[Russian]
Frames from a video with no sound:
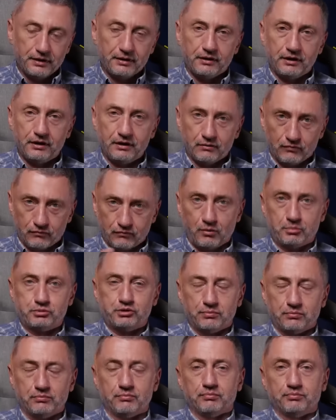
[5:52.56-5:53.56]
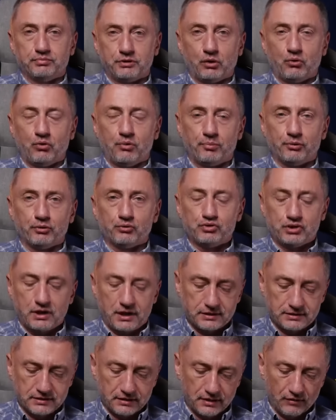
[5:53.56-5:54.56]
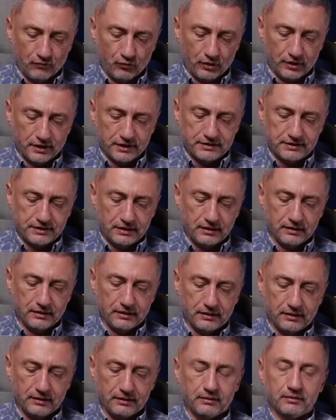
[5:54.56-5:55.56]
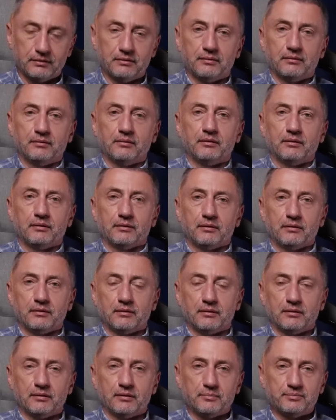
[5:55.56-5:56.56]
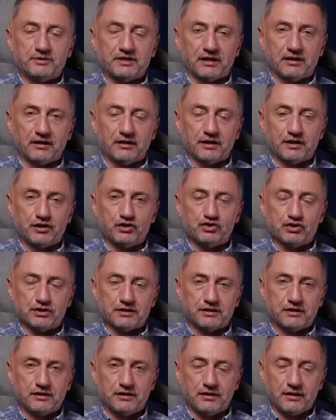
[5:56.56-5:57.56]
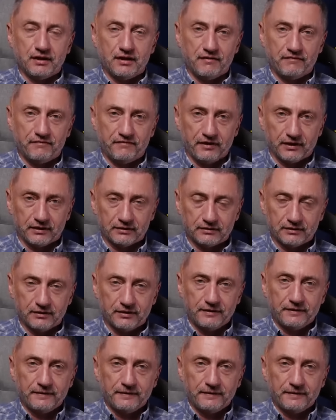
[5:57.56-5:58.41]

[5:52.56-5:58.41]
И, в общем, такой получается довольно сильный психологический эффект.